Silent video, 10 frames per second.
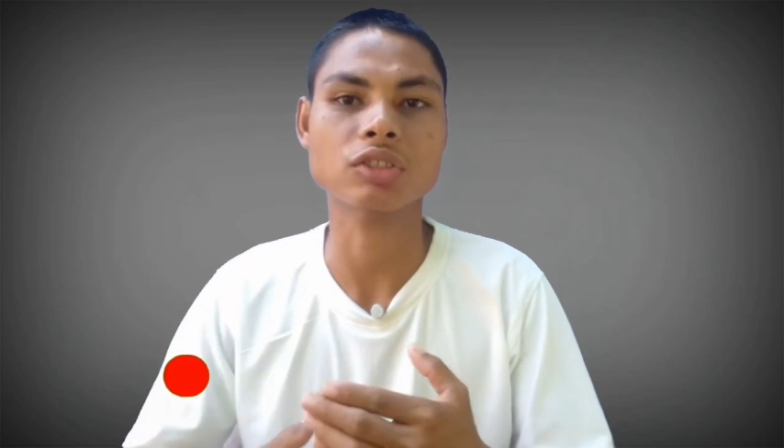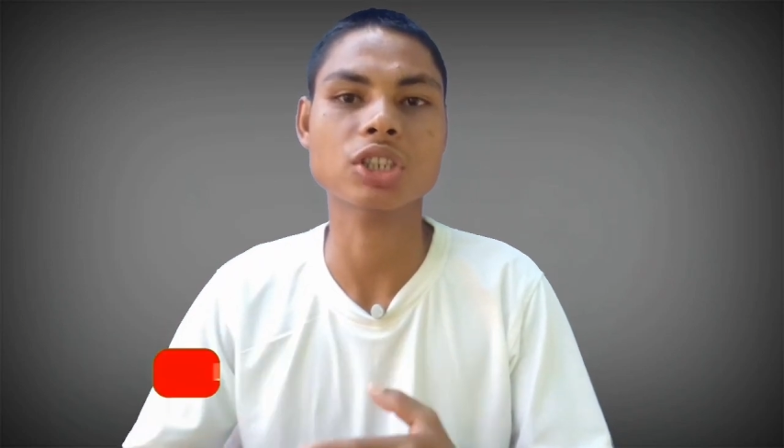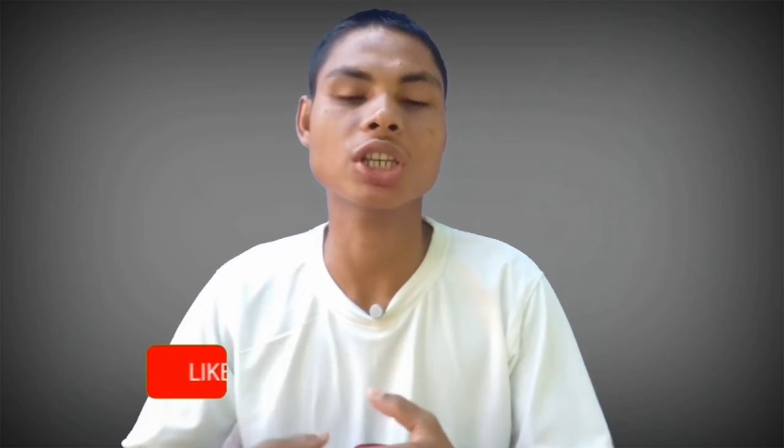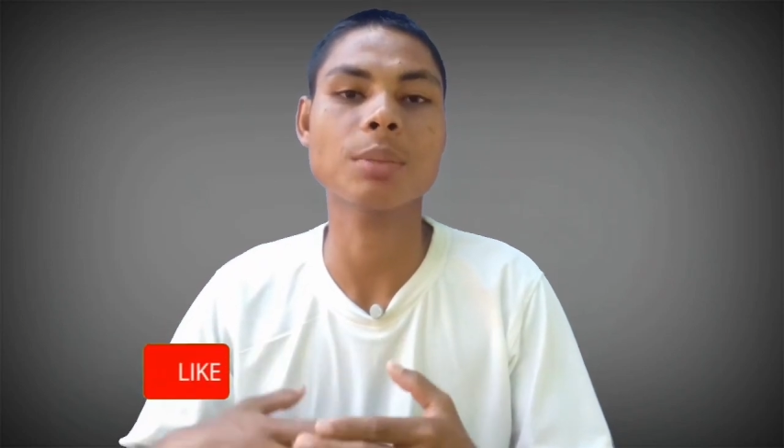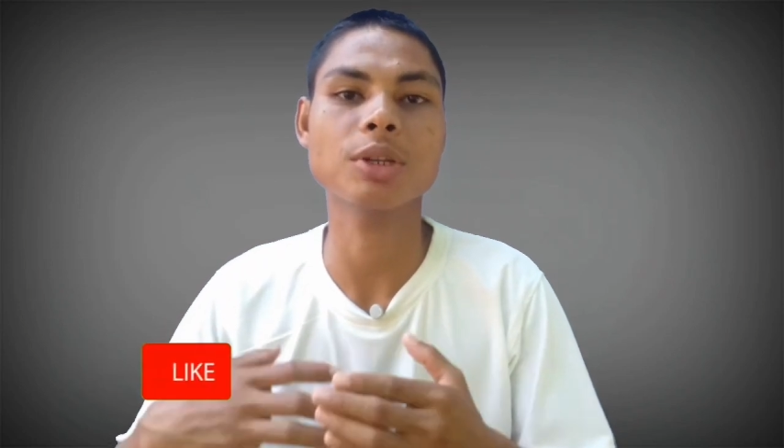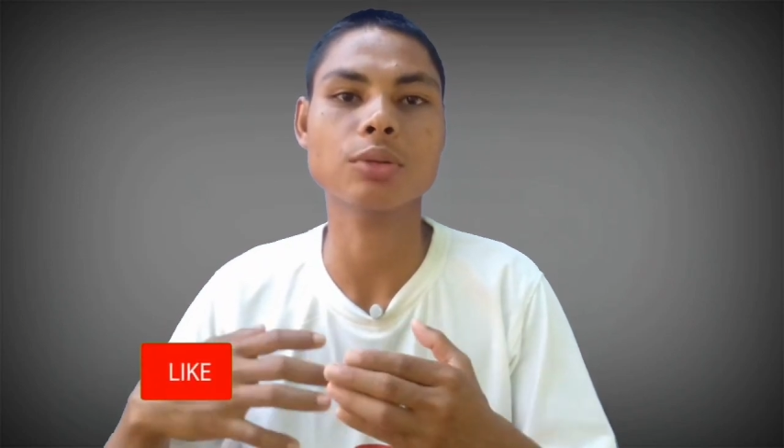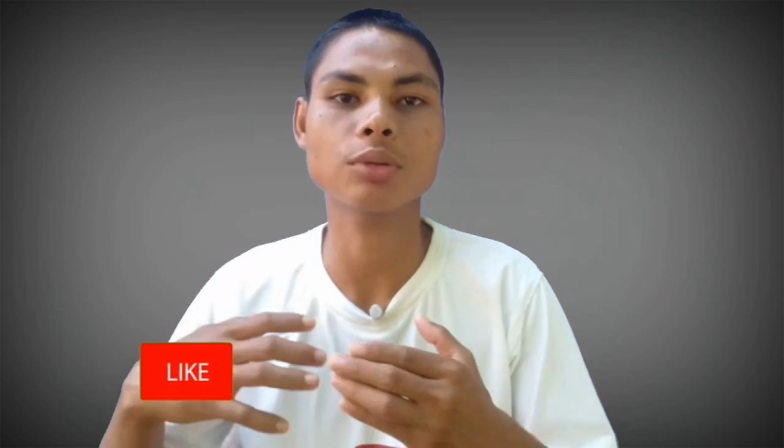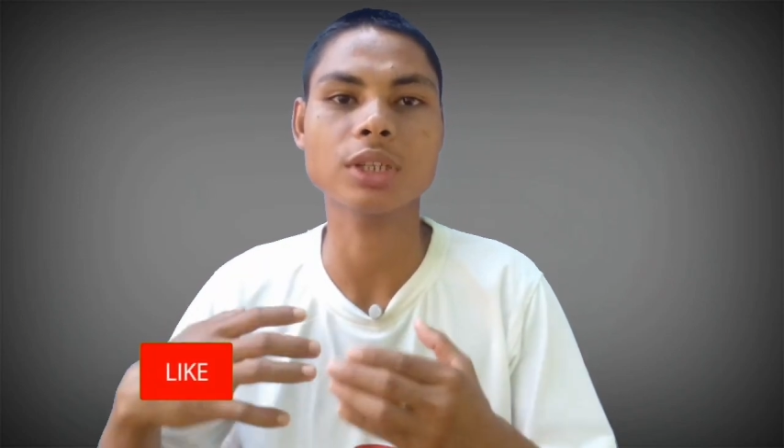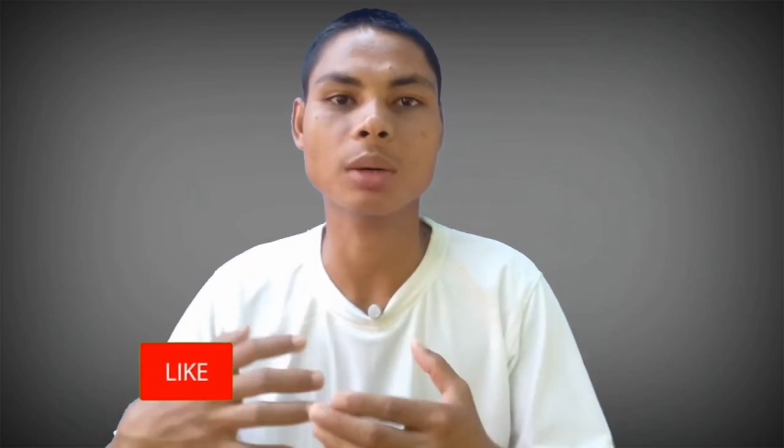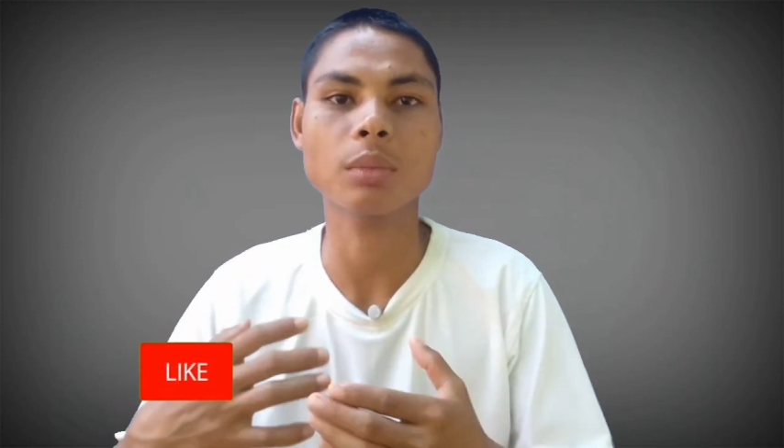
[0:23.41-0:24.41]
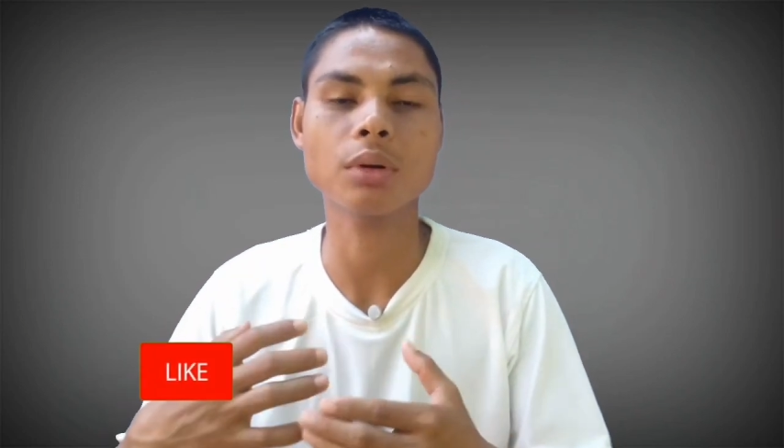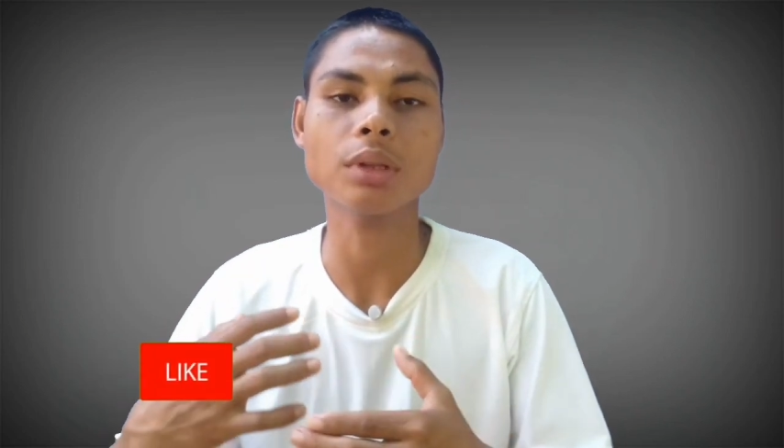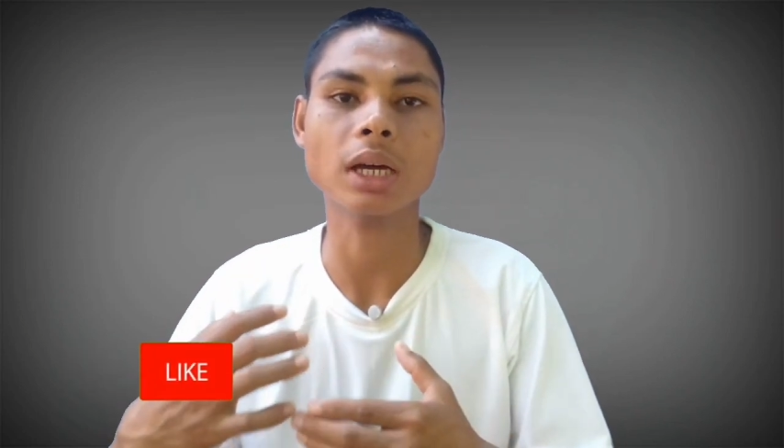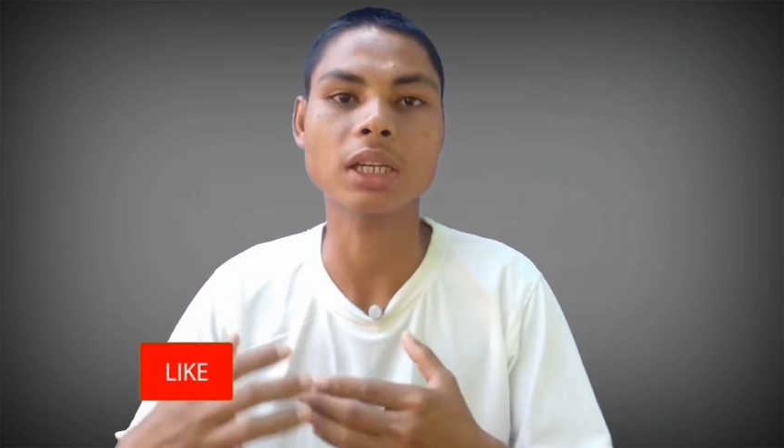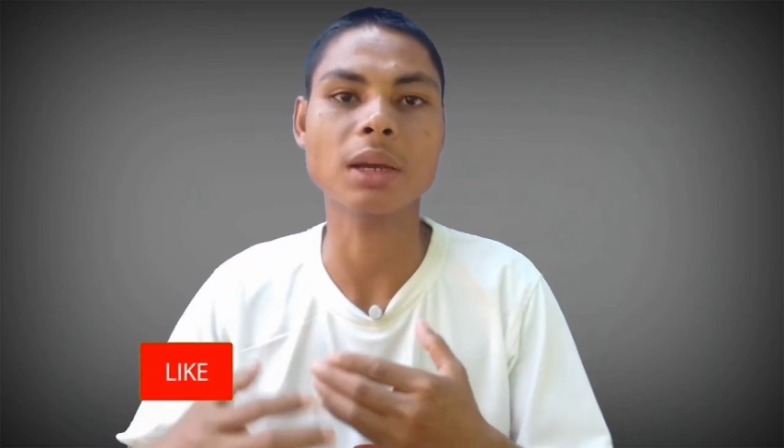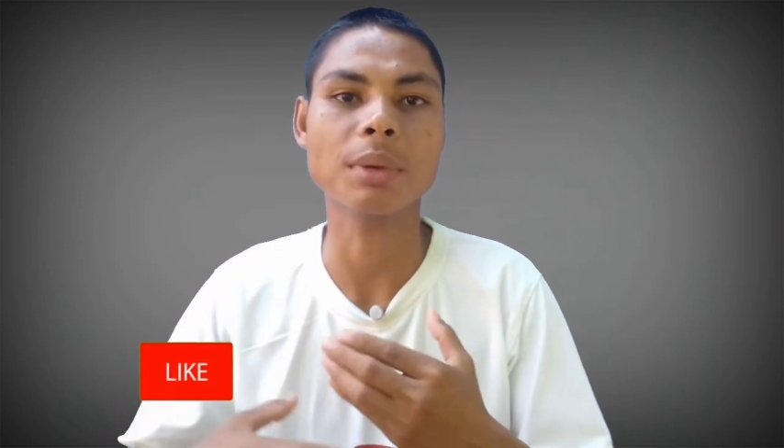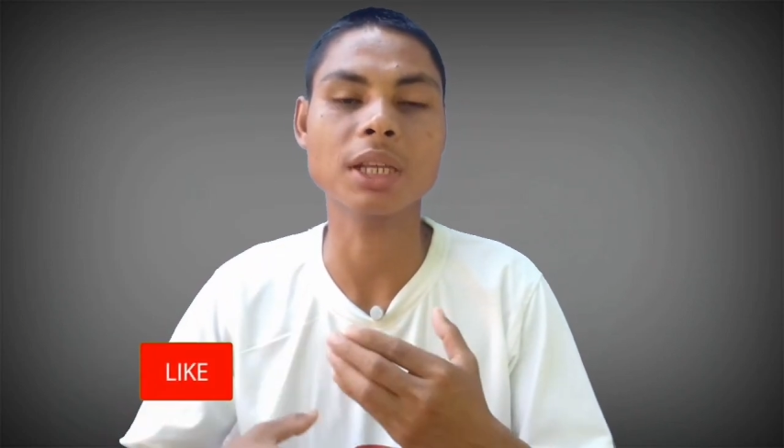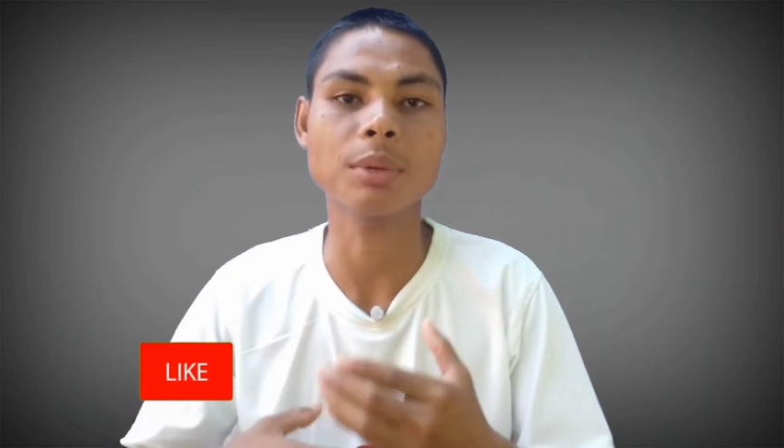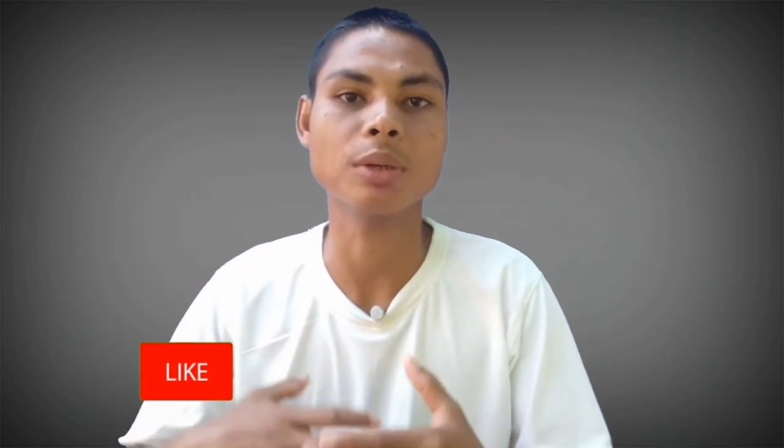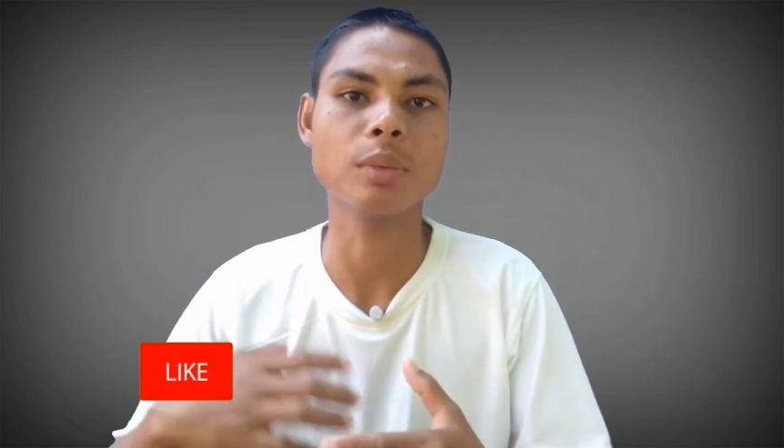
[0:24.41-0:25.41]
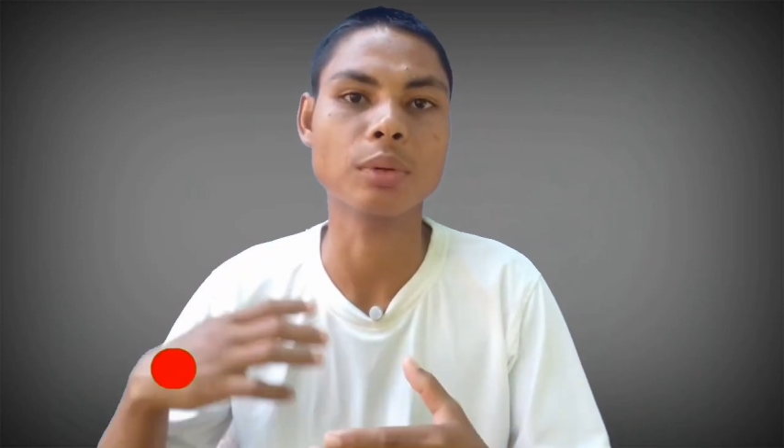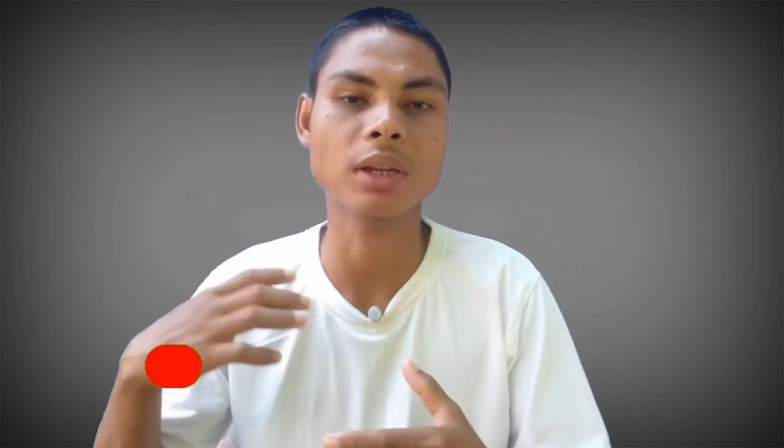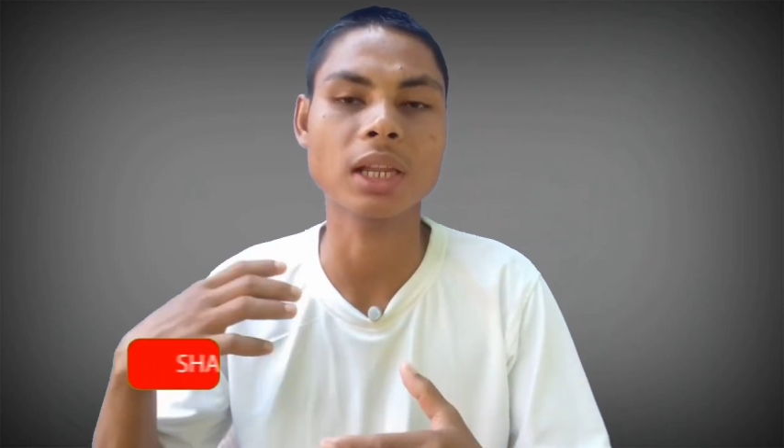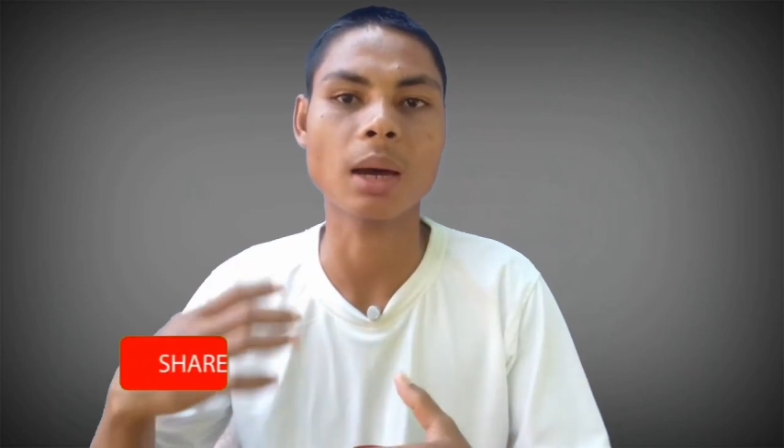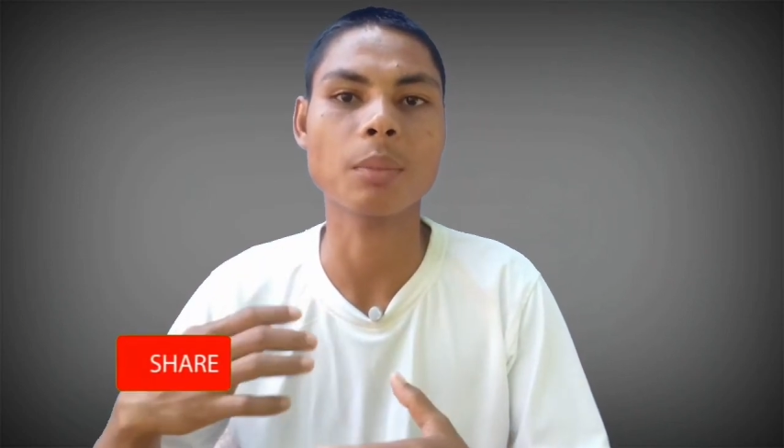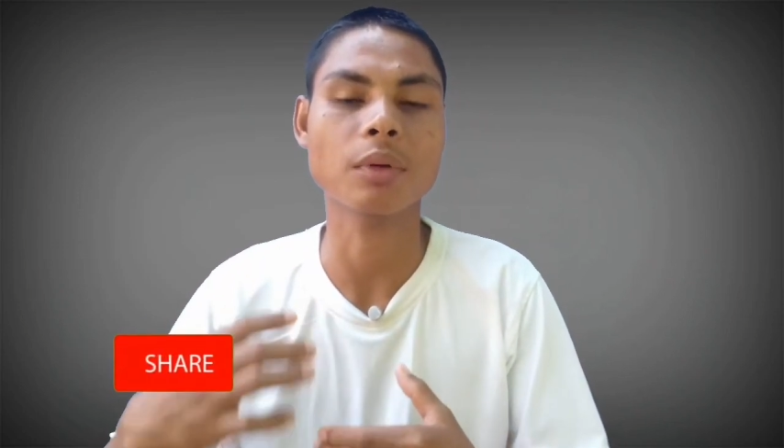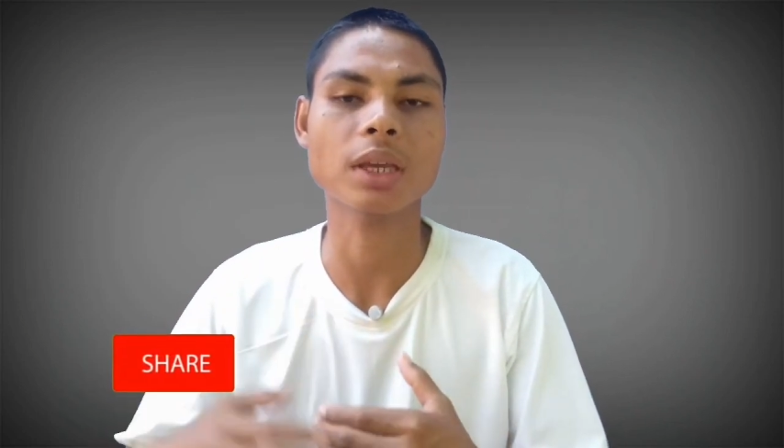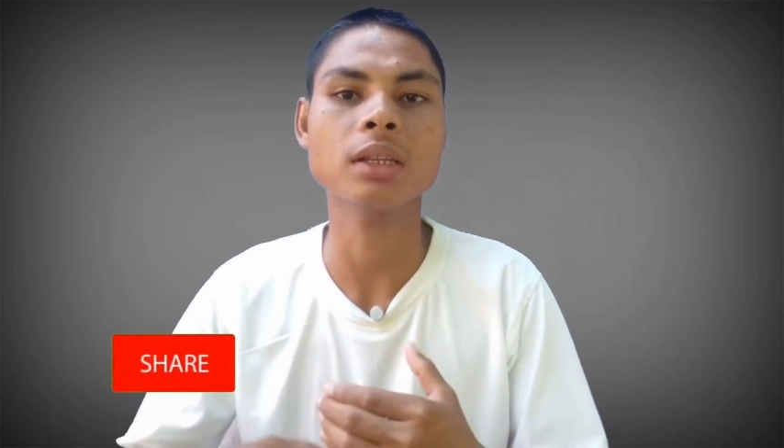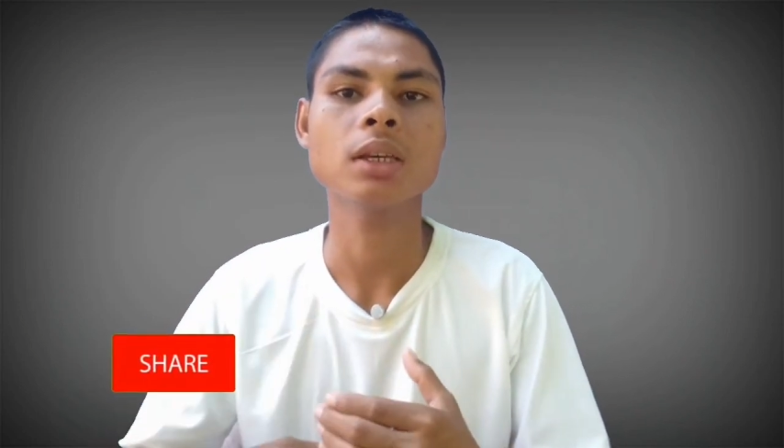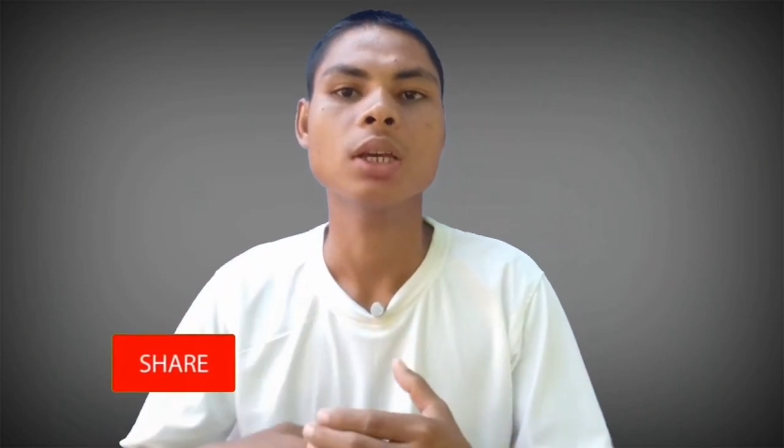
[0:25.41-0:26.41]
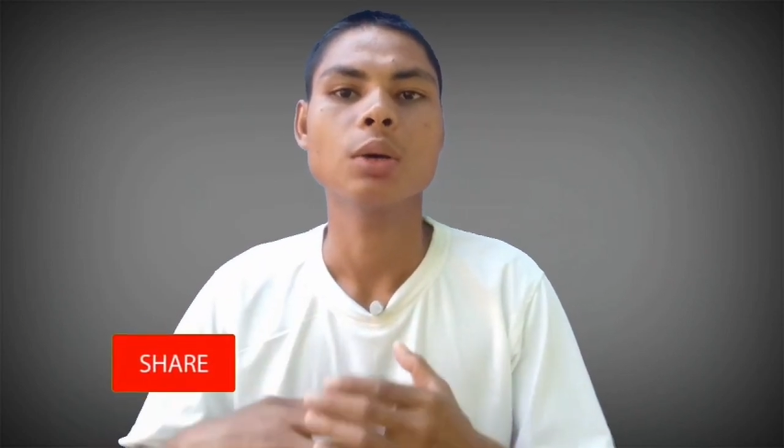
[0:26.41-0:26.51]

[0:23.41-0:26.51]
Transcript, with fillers: ceki ya video ko yang bo nang ni gemen ya video belumin lap mungkin